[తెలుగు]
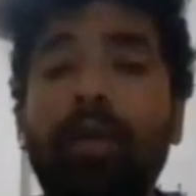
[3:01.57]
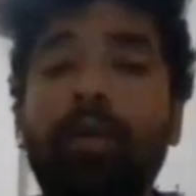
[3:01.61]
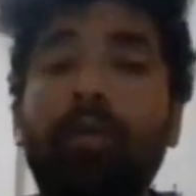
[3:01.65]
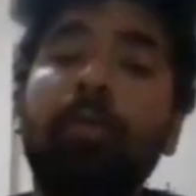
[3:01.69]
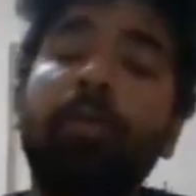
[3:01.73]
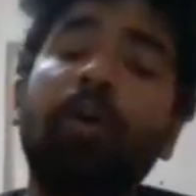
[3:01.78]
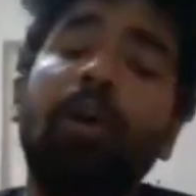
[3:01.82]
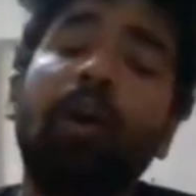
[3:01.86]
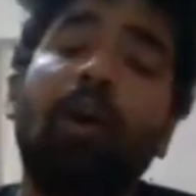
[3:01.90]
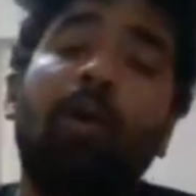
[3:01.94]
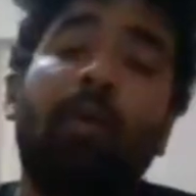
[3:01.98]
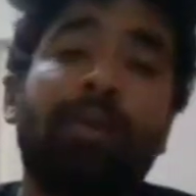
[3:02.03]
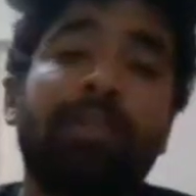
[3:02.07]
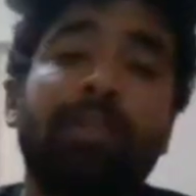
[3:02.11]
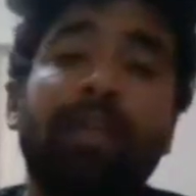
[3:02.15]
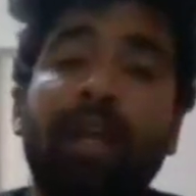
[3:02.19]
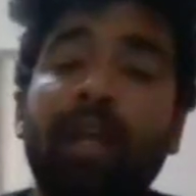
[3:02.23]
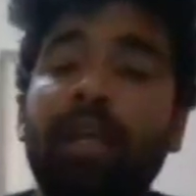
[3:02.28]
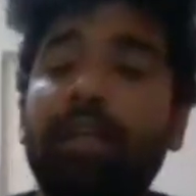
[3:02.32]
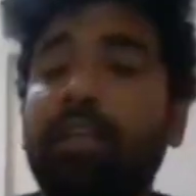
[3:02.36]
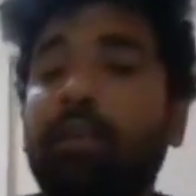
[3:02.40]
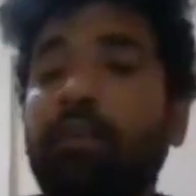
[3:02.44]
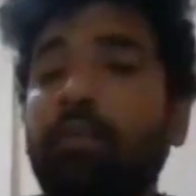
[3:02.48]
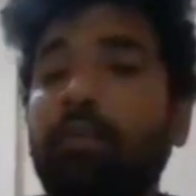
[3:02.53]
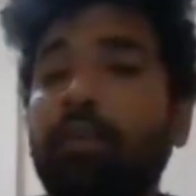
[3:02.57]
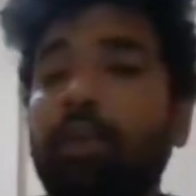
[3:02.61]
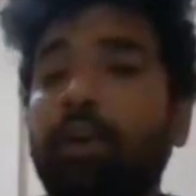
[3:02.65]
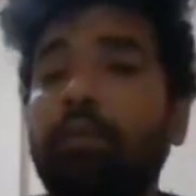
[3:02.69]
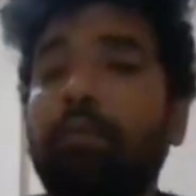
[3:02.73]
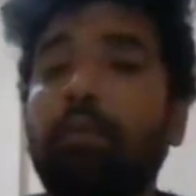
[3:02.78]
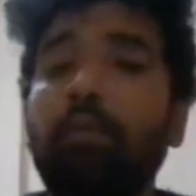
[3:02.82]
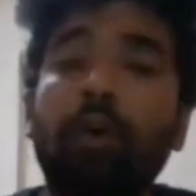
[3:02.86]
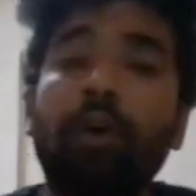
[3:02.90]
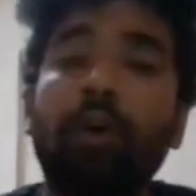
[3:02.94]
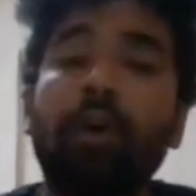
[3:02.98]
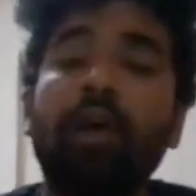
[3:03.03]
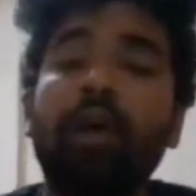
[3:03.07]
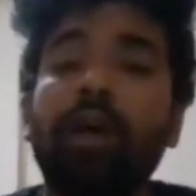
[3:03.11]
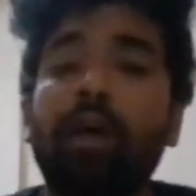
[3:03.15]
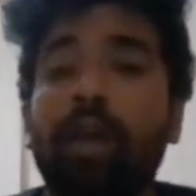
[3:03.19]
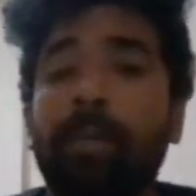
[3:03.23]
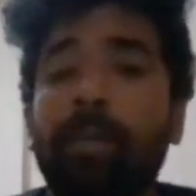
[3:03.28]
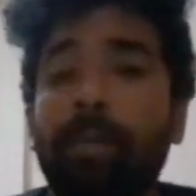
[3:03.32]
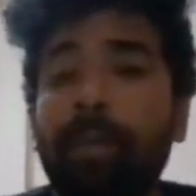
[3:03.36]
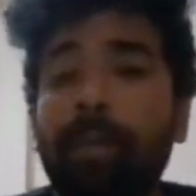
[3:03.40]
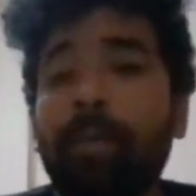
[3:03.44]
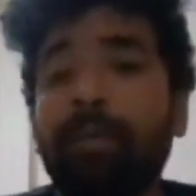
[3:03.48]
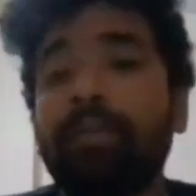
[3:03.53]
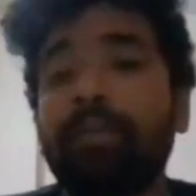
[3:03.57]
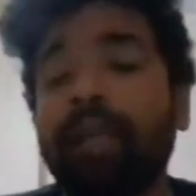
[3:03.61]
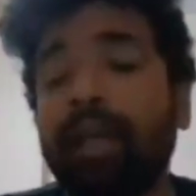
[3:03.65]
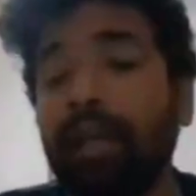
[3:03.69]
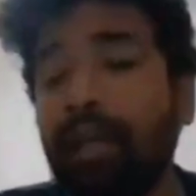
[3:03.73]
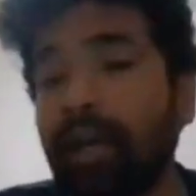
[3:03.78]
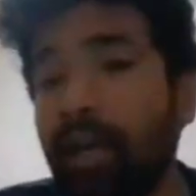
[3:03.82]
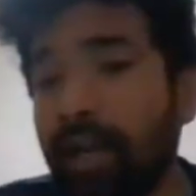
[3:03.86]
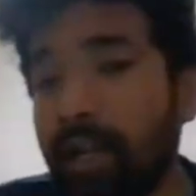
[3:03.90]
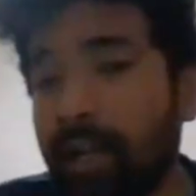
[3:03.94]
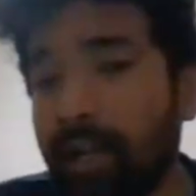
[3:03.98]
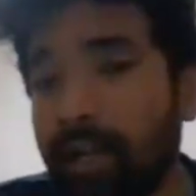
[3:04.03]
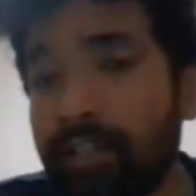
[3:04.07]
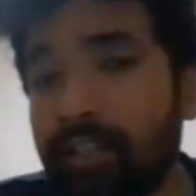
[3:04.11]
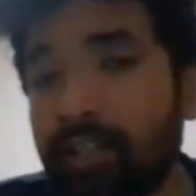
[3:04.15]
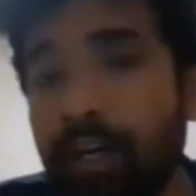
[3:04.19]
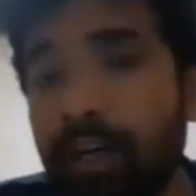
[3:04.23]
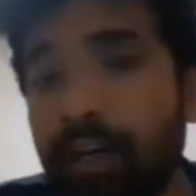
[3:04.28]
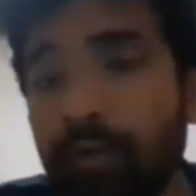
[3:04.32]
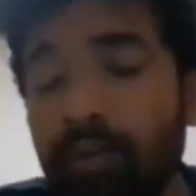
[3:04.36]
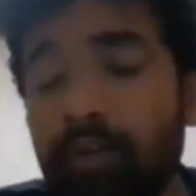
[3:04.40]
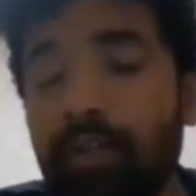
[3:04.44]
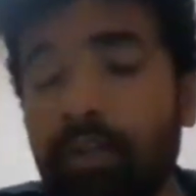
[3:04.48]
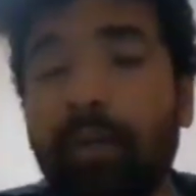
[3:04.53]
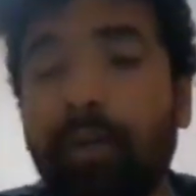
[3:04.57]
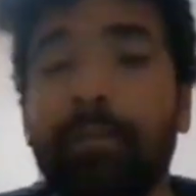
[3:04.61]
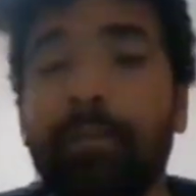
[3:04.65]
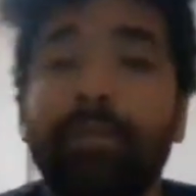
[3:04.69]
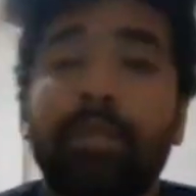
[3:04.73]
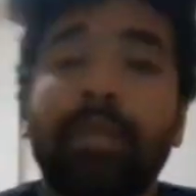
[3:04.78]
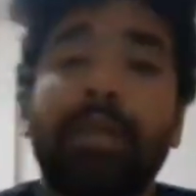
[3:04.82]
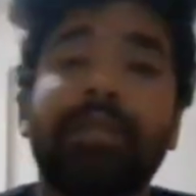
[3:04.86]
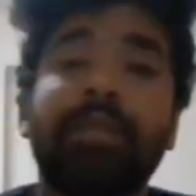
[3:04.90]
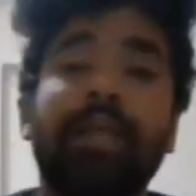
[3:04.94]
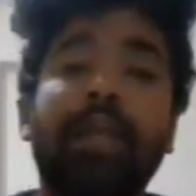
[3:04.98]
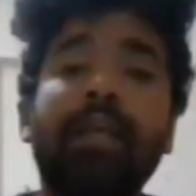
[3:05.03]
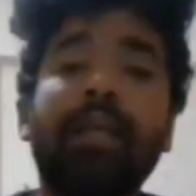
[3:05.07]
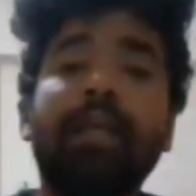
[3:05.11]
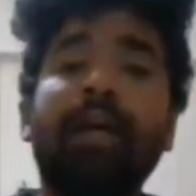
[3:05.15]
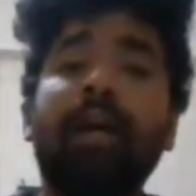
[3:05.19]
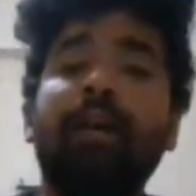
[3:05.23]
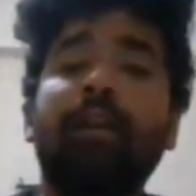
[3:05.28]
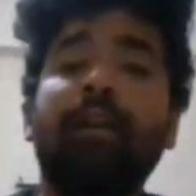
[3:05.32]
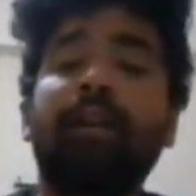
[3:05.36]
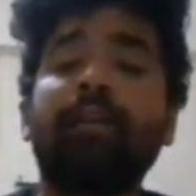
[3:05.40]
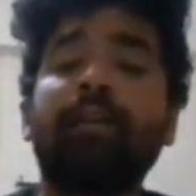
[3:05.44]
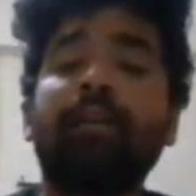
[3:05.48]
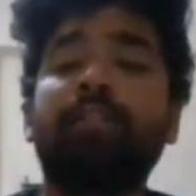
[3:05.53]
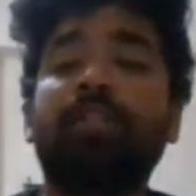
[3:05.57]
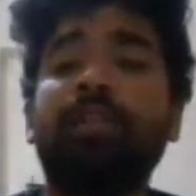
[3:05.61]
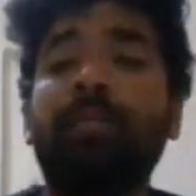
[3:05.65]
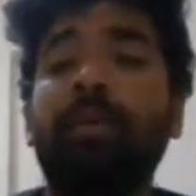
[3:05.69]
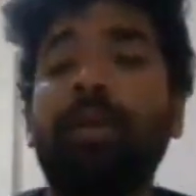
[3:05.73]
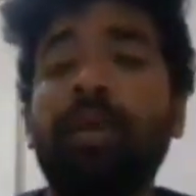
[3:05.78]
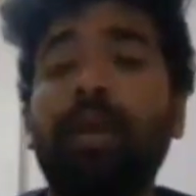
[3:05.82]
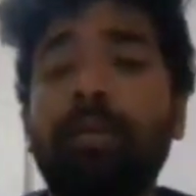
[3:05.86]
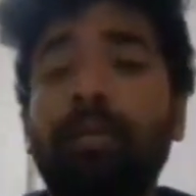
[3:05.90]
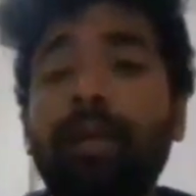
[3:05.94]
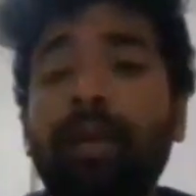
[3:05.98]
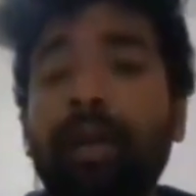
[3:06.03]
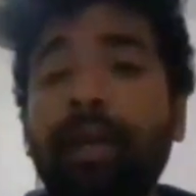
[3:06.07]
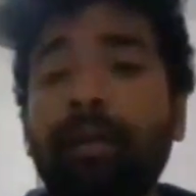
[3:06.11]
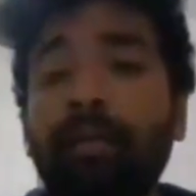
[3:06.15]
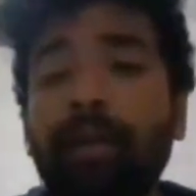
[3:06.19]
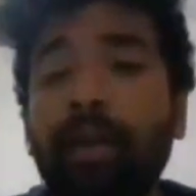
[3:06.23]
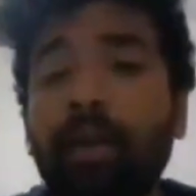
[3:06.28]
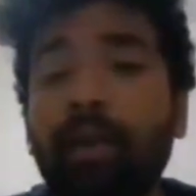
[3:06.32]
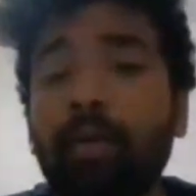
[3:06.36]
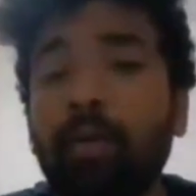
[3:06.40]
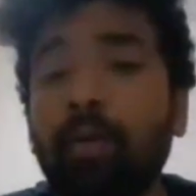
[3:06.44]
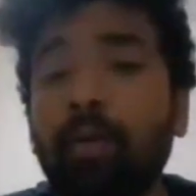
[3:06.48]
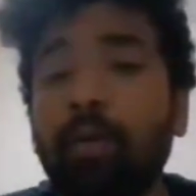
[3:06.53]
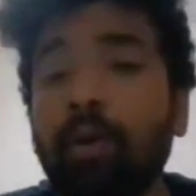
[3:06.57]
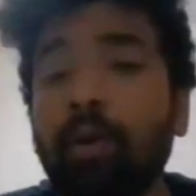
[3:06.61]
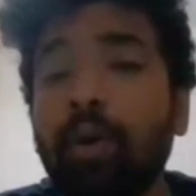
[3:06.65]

మనకు వర్షాలు అయితే ఉండవు ఇప్పుడు మనం తెలంగాణ రాష్ట్రానికి వద్దాం తెలంగాణ రాష్ట్రంలో ఏమంటే మనకు